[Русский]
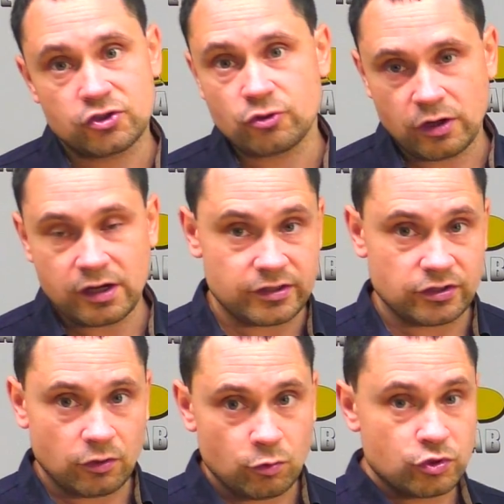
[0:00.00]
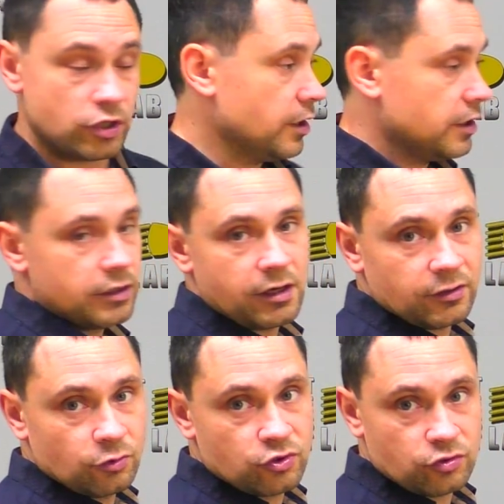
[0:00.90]
еще гораздо хуже. И
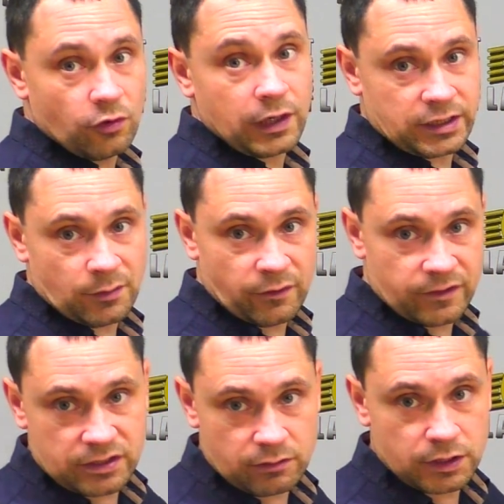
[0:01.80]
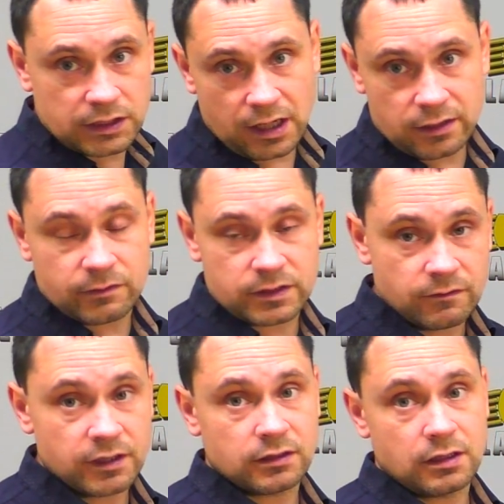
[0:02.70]
радует, что хотя бы в режиме дальнего
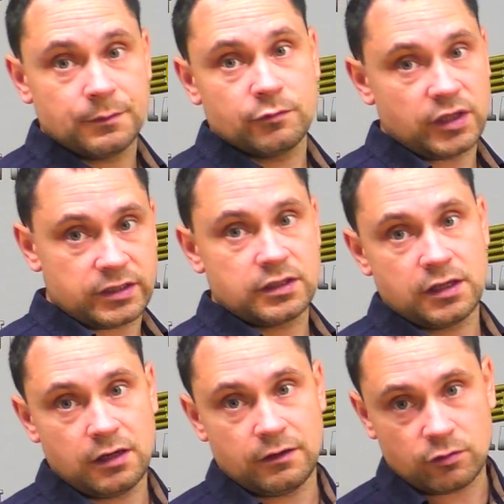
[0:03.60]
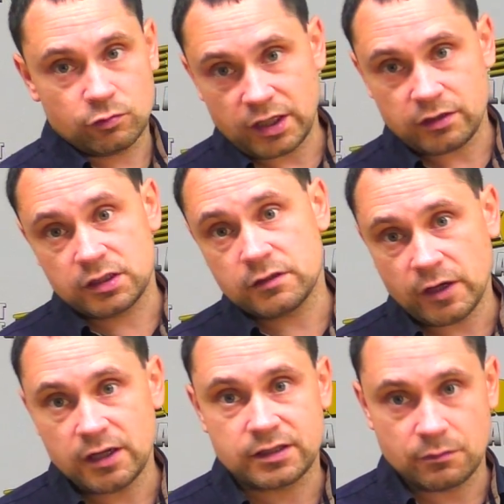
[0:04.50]
света у нас никуда не
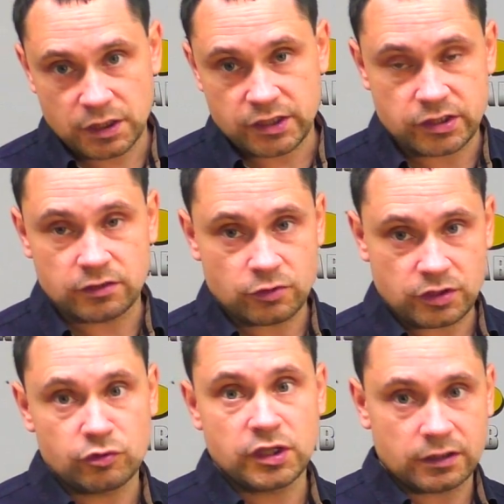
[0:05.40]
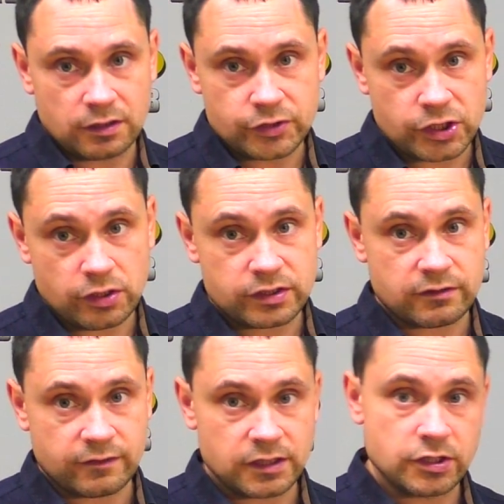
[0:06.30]
девается ближний. То есть он не отключается,
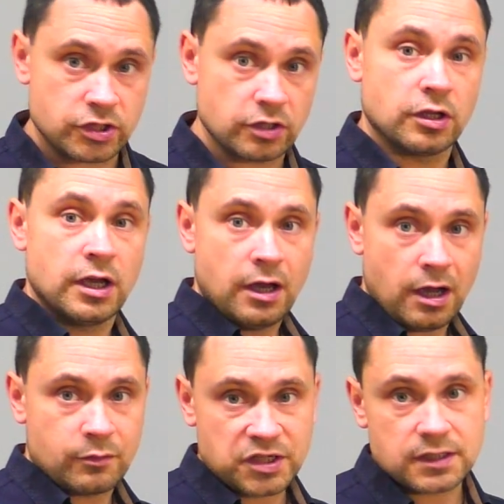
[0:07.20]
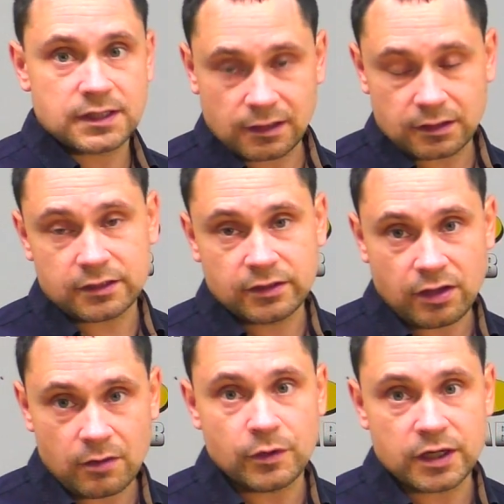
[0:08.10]
в отличие от обычной стандартной лампы